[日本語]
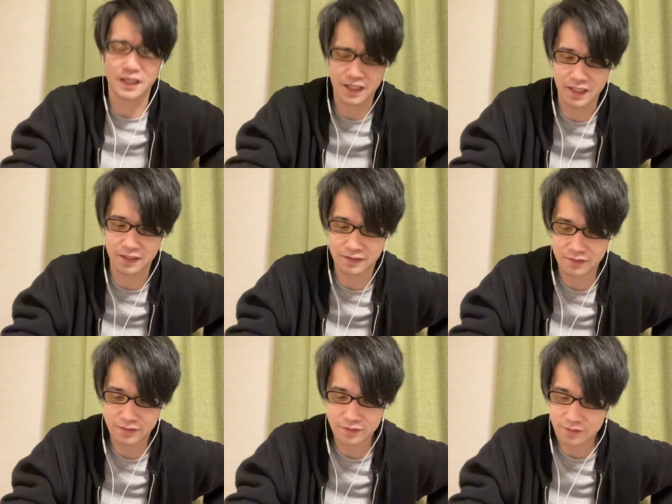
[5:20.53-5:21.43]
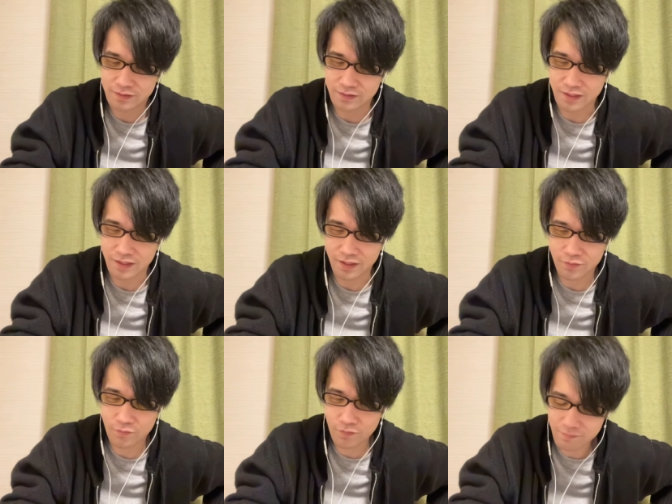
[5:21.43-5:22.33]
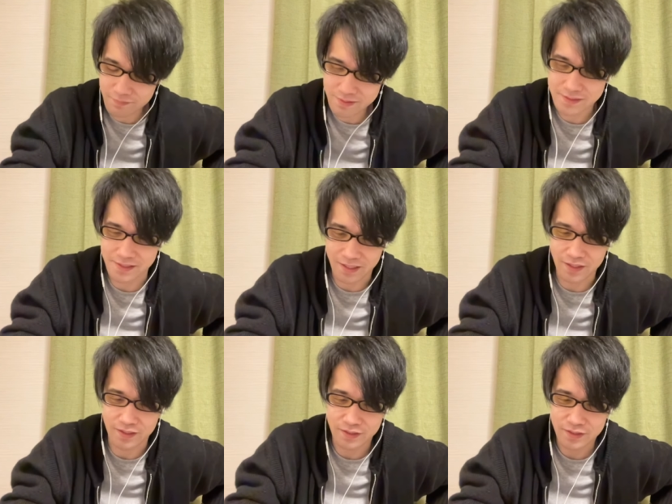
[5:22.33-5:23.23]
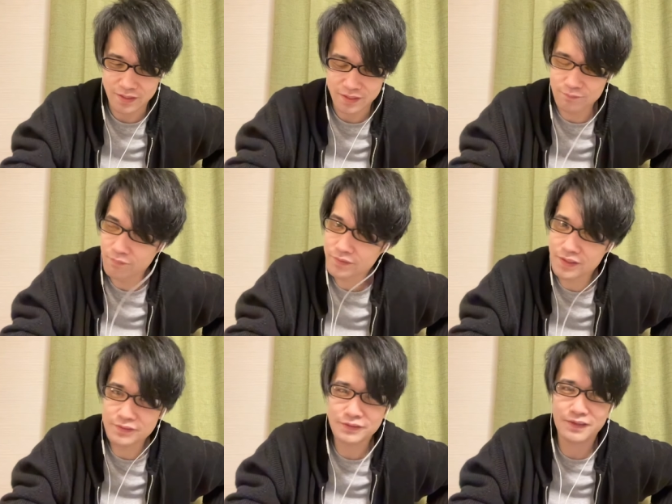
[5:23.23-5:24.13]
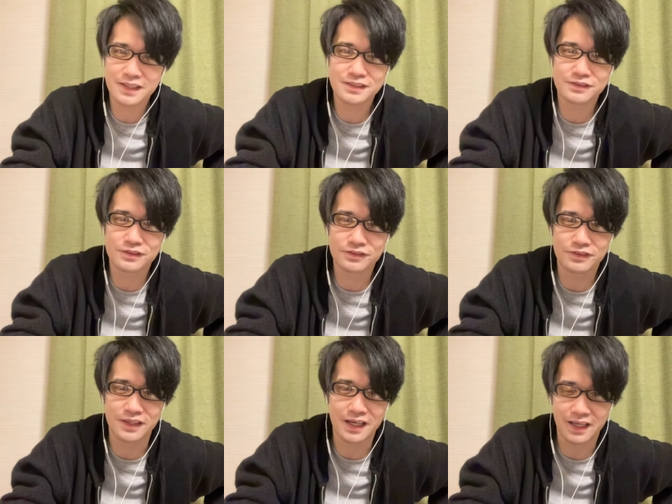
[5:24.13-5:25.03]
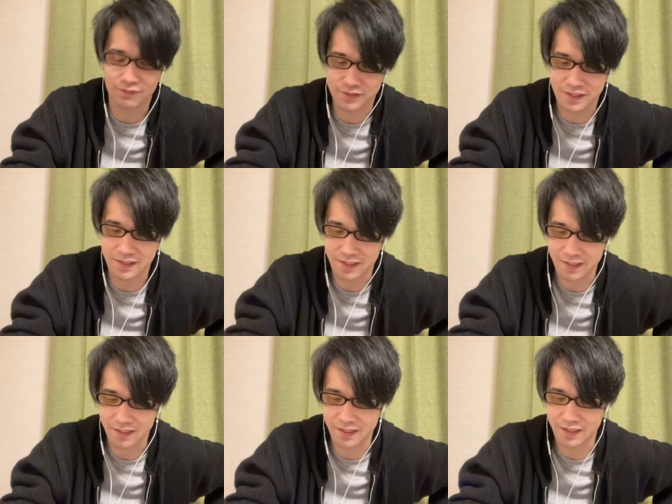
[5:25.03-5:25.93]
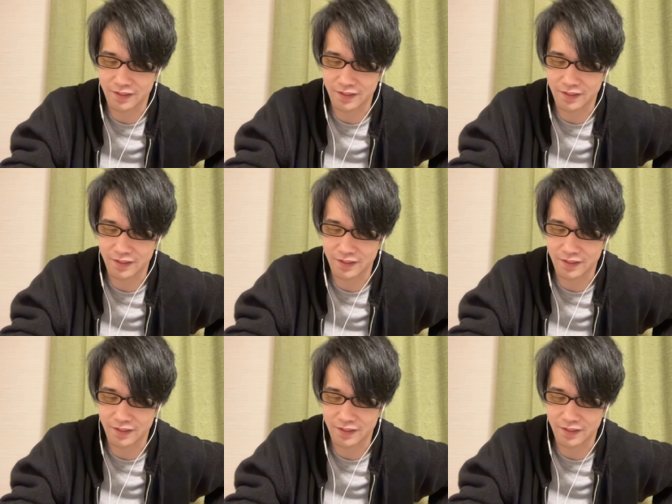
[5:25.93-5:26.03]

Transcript: はい。これは嬉しいね、はい。持ってる人からするとちょっとあれかもしれんね、はい。